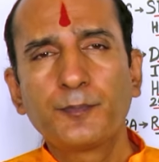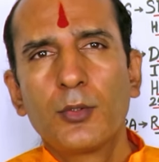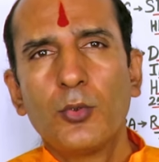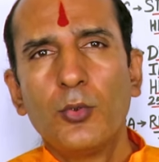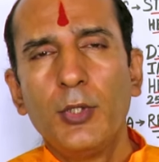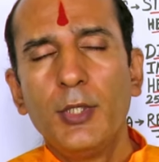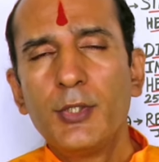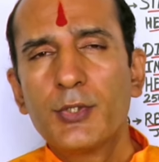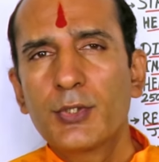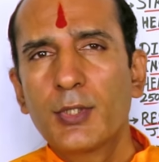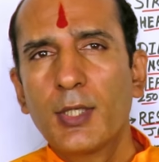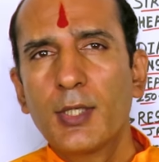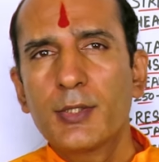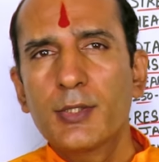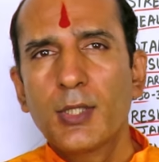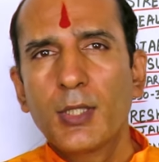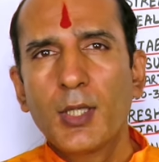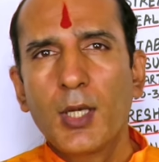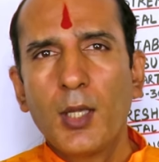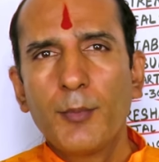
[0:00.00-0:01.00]
तो इस तरह
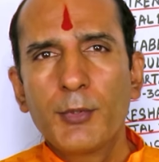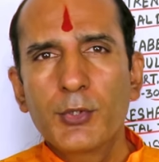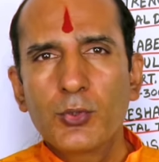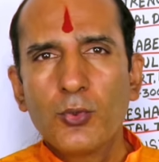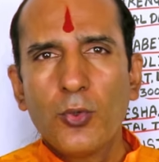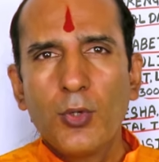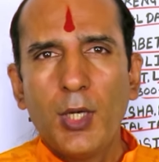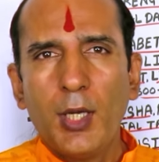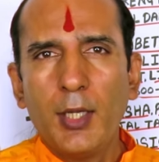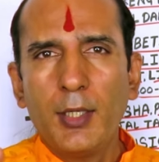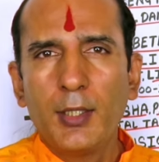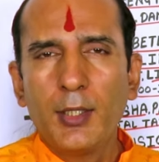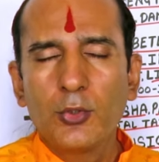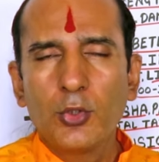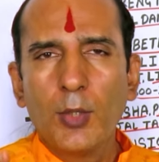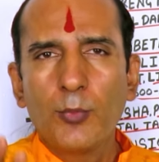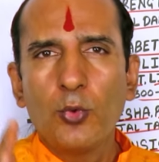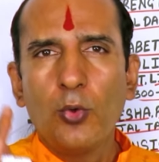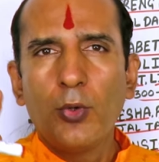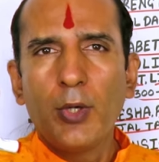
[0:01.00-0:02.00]
से अगर आप इसको खाएंगे
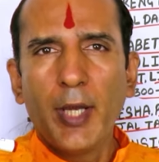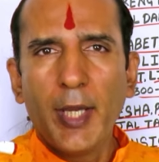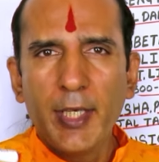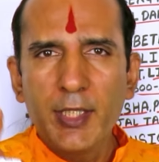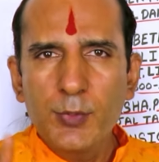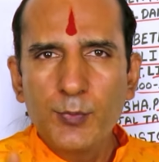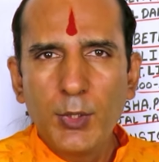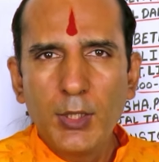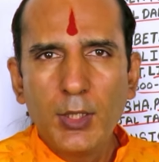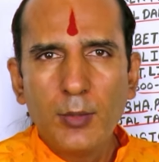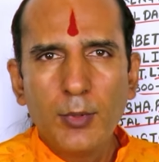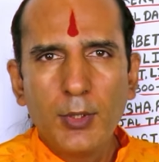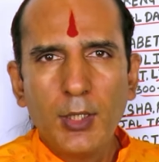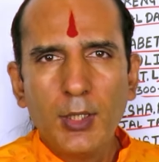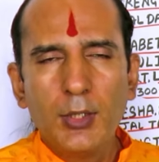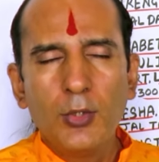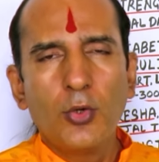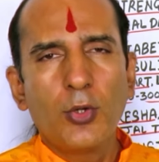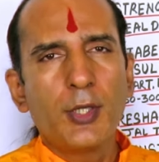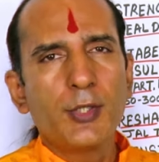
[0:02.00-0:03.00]
तो आपको गैस भी नहीं
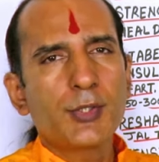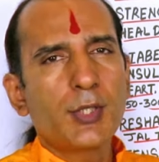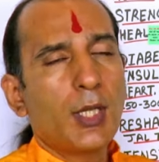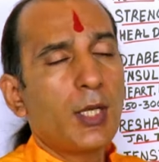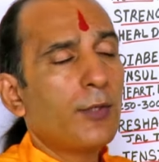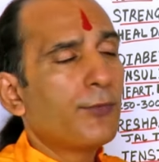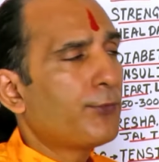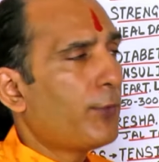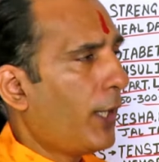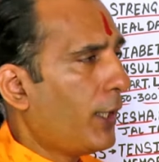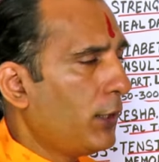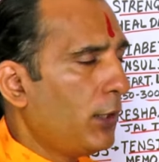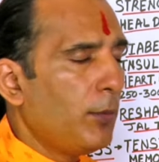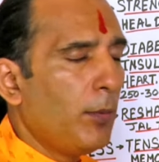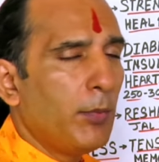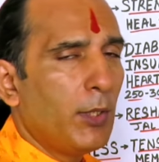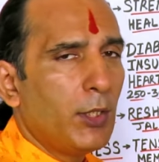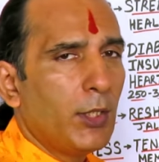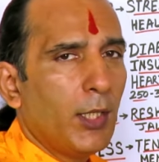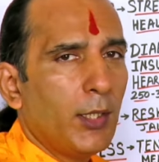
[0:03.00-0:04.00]
बनेगी और ये सारे फायदे
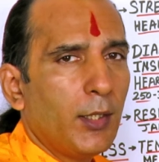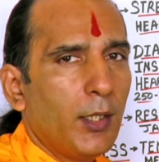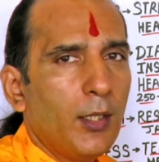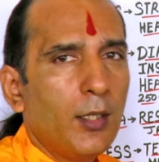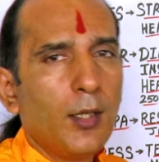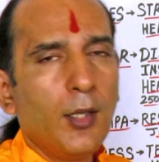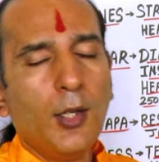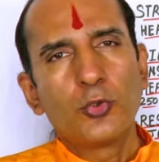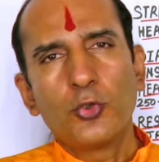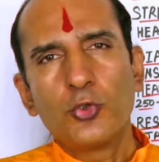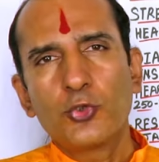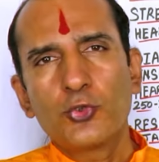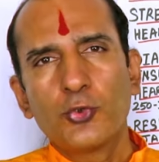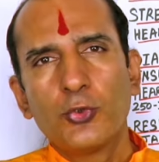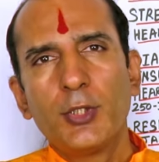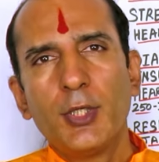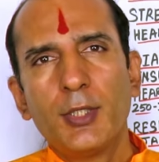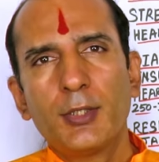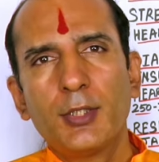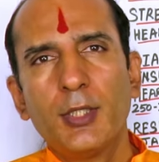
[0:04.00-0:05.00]
भी मिल जाएंगे तो
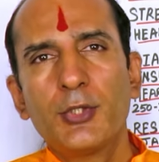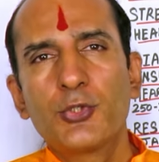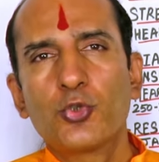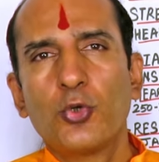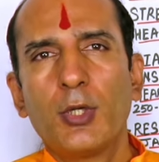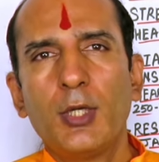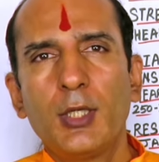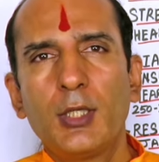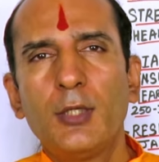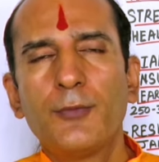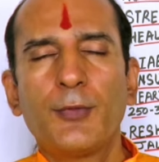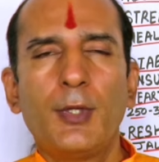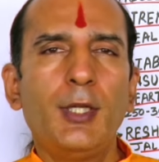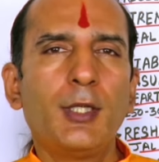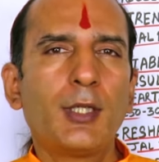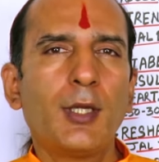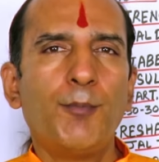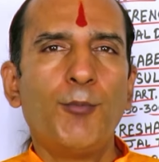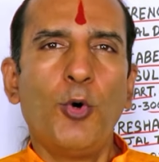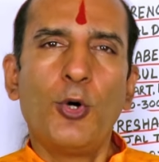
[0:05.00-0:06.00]
दोस्तों ये थे चोले की
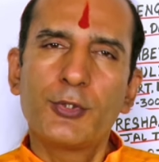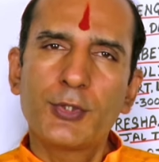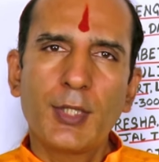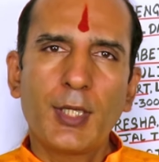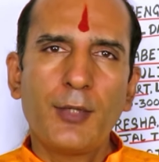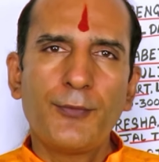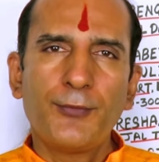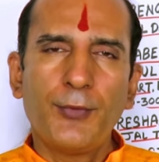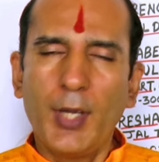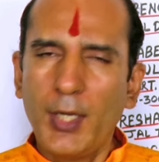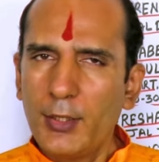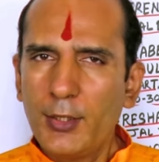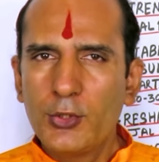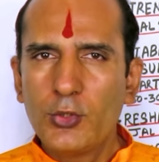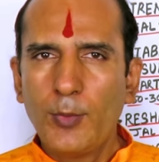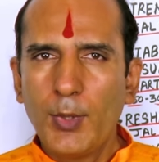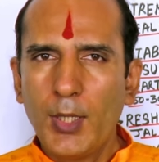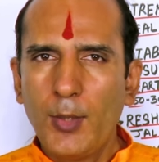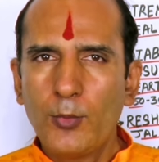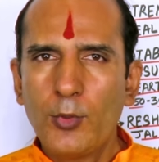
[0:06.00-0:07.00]
फली के बहुत सारे फायदे
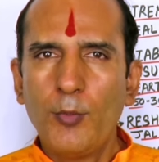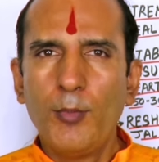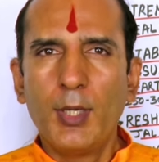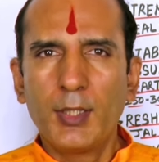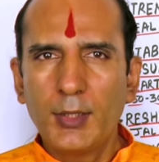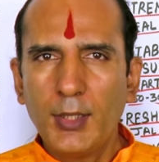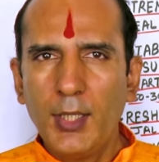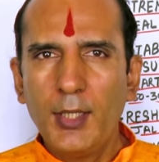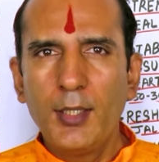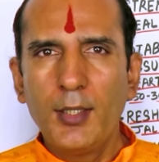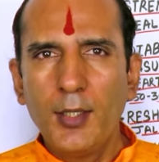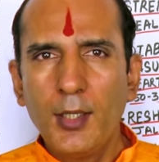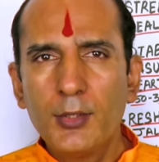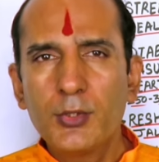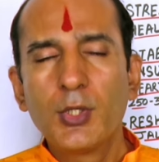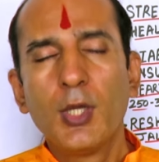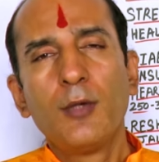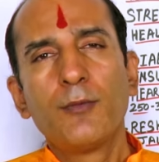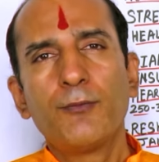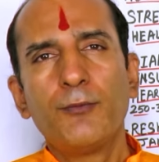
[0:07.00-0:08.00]
जो मैंने आपको बताए हैं
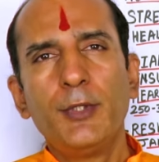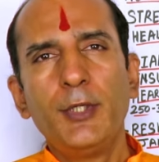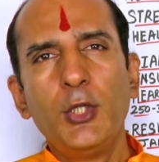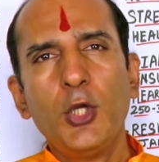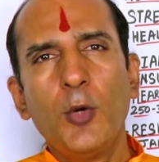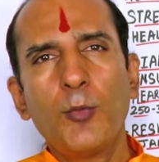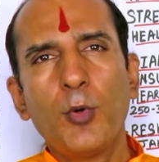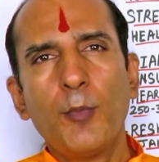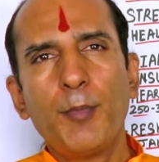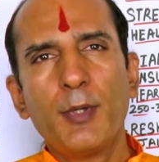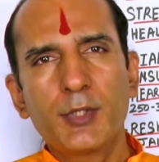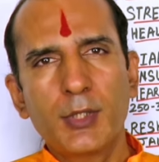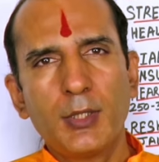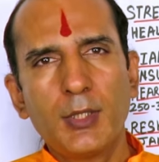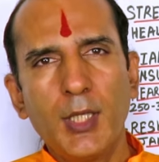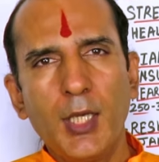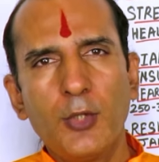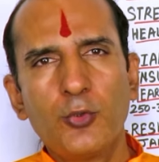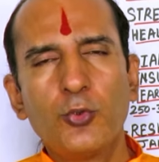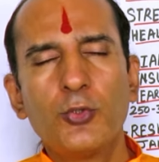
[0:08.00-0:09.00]
आज वीडियो आपको
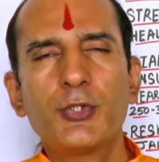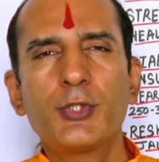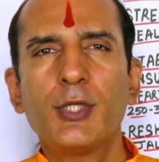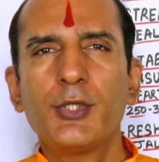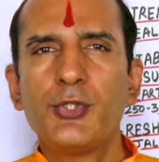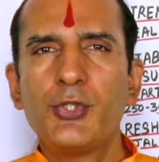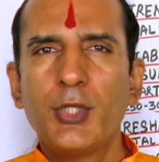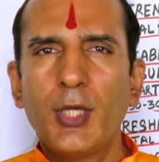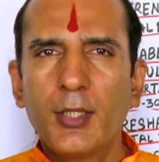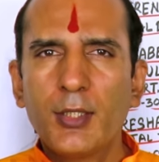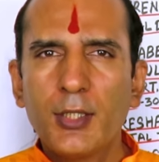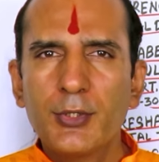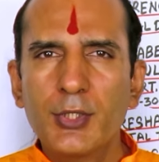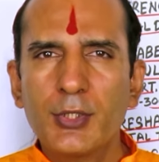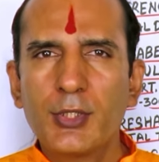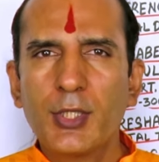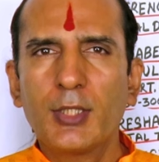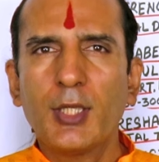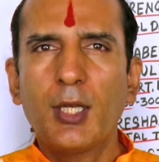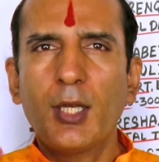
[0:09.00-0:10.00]
पसंद आया तो इसे ज्यादा
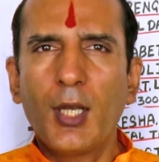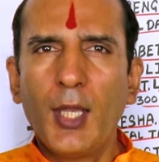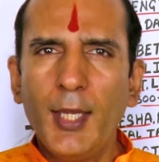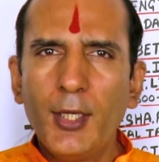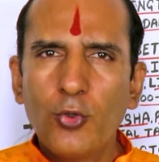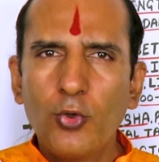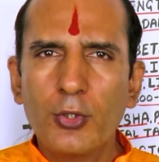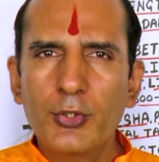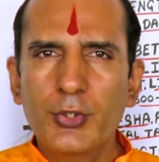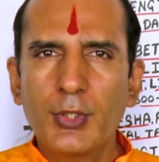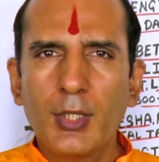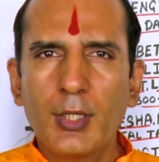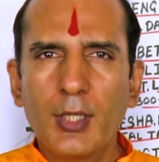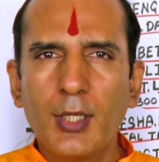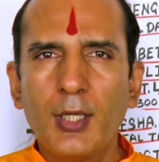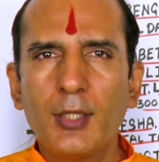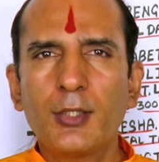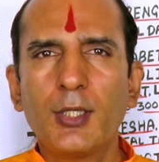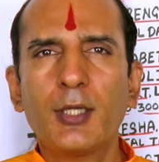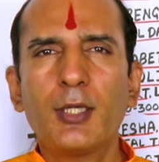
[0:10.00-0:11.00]
से ज्यादा लाइक और शेयर
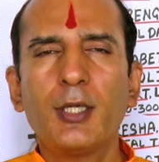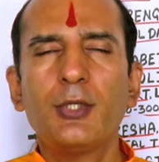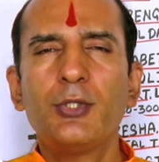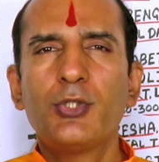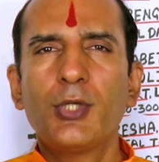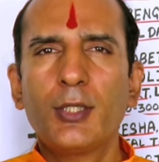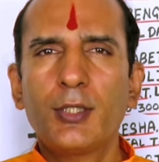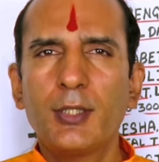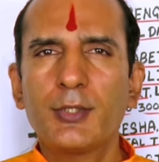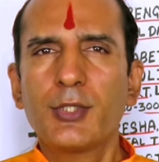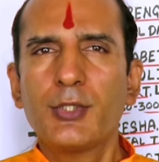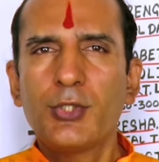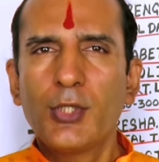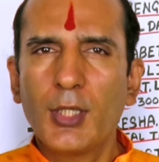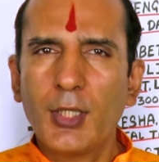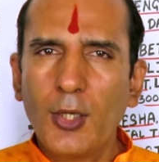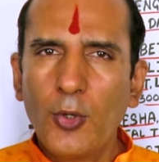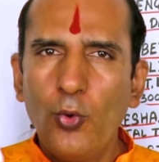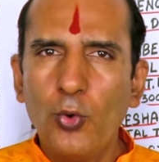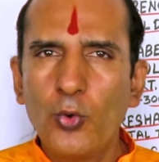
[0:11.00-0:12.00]
करें ताकि ज्यादा से
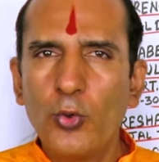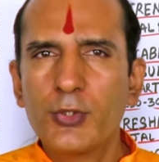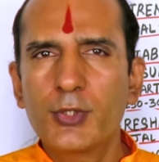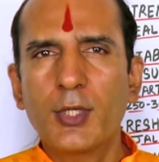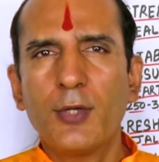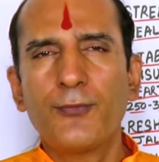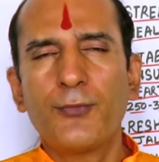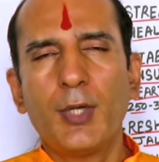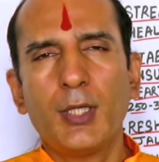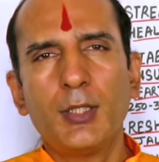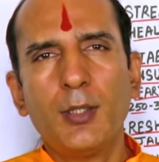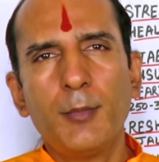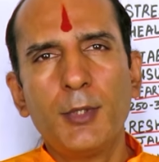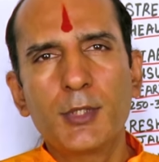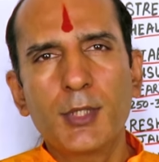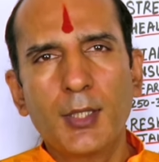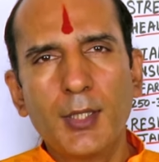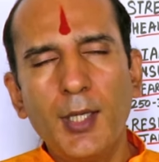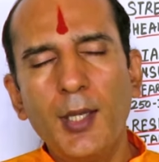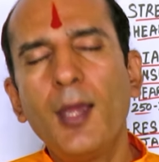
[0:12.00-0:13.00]
ज्यादा लोगों को इसका फायदा मिल
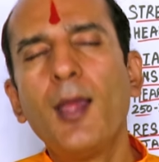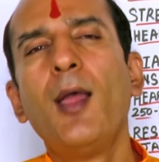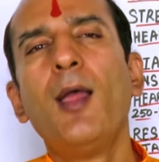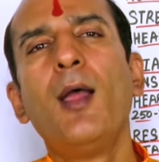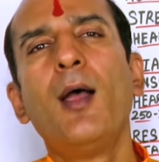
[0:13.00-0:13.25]
सके